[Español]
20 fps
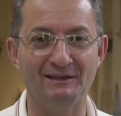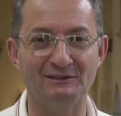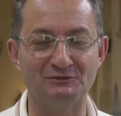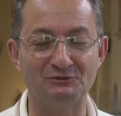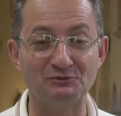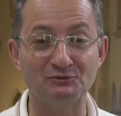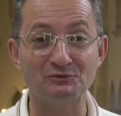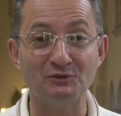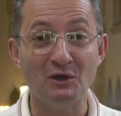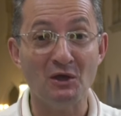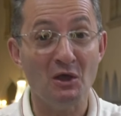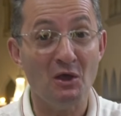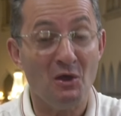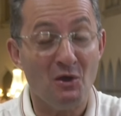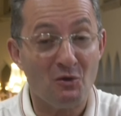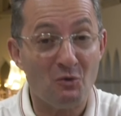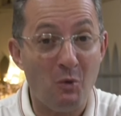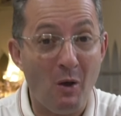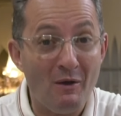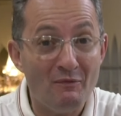Jesús.
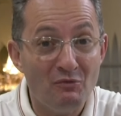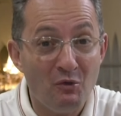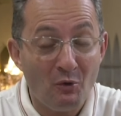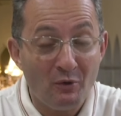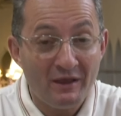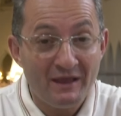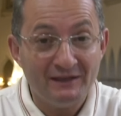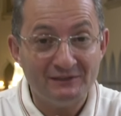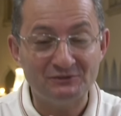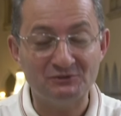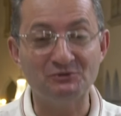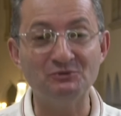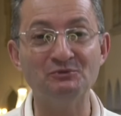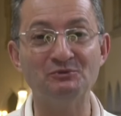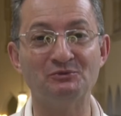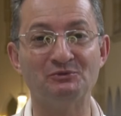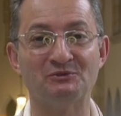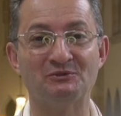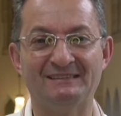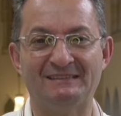Cuando
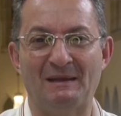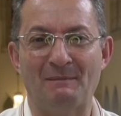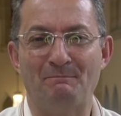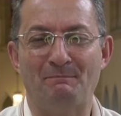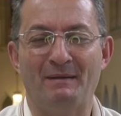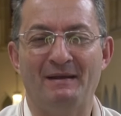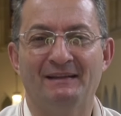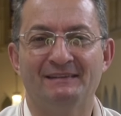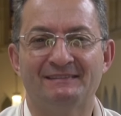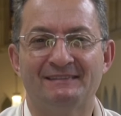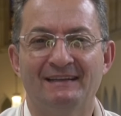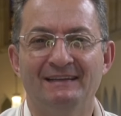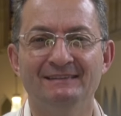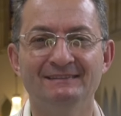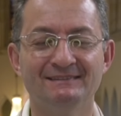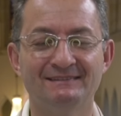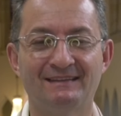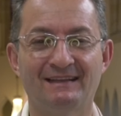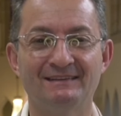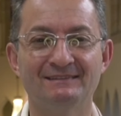Jesús se
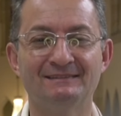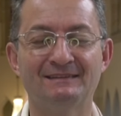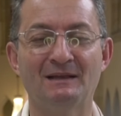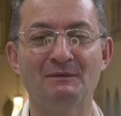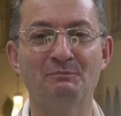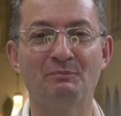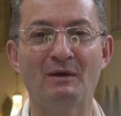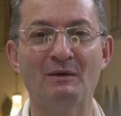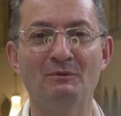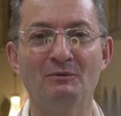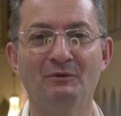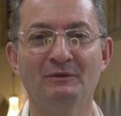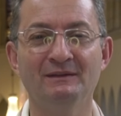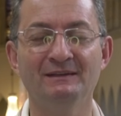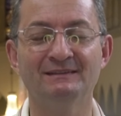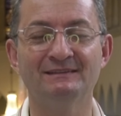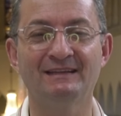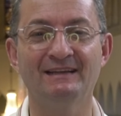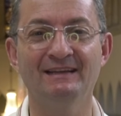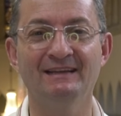presenta ante el pueblo,
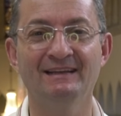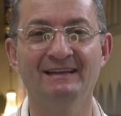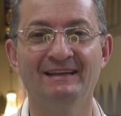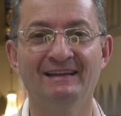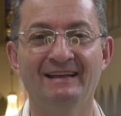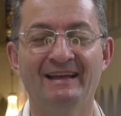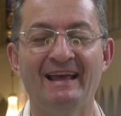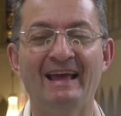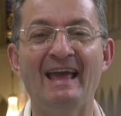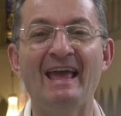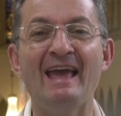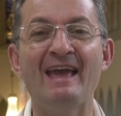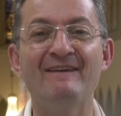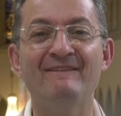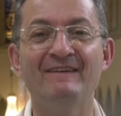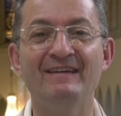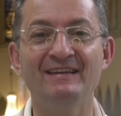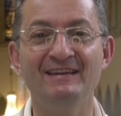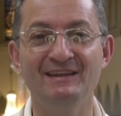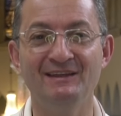dice,
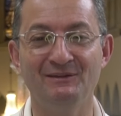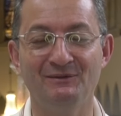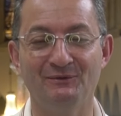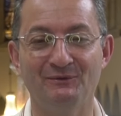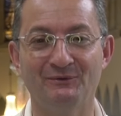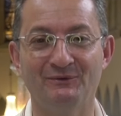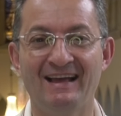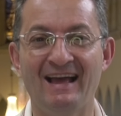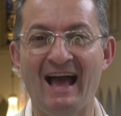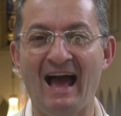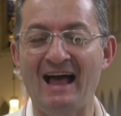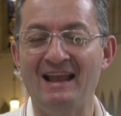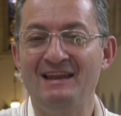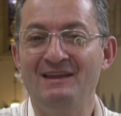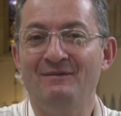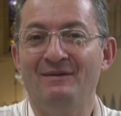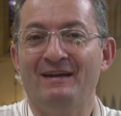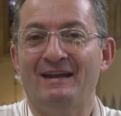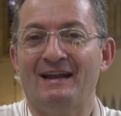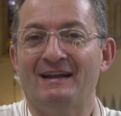he venido a
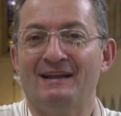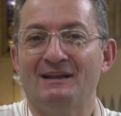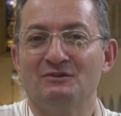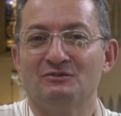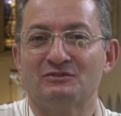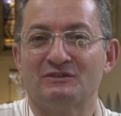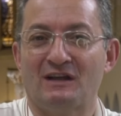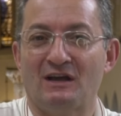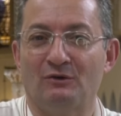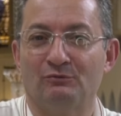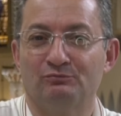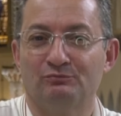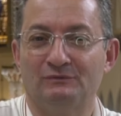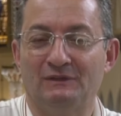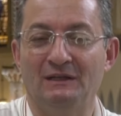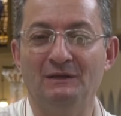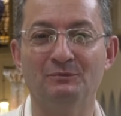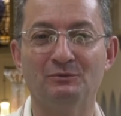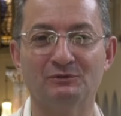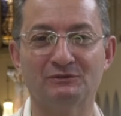liberar a los
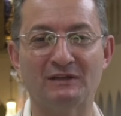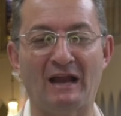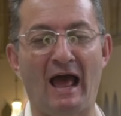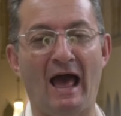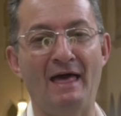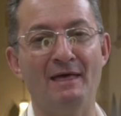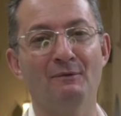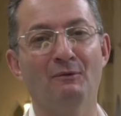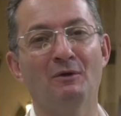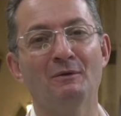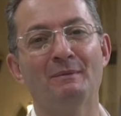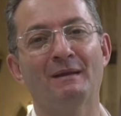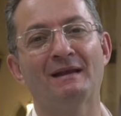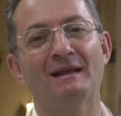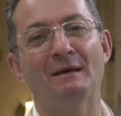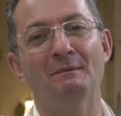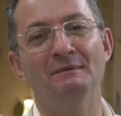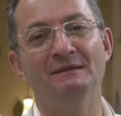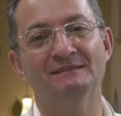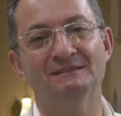cautivos, a devolver
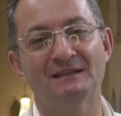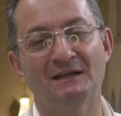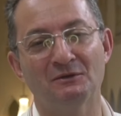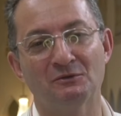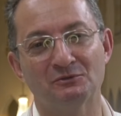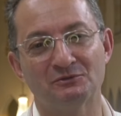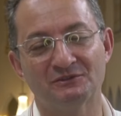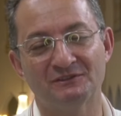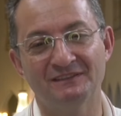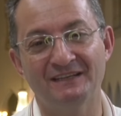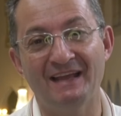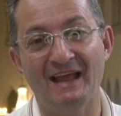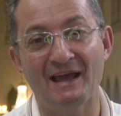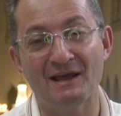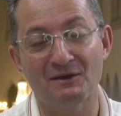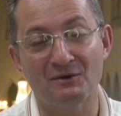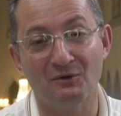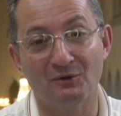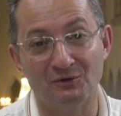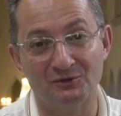la vista a los
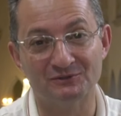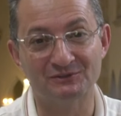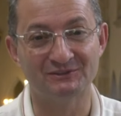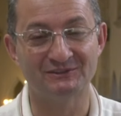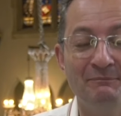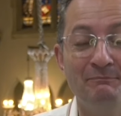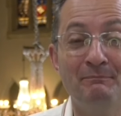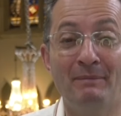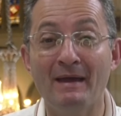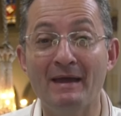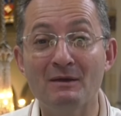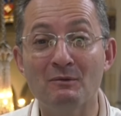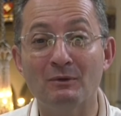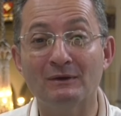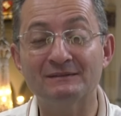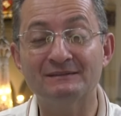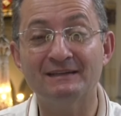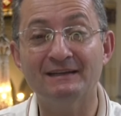ciegos. Vengo a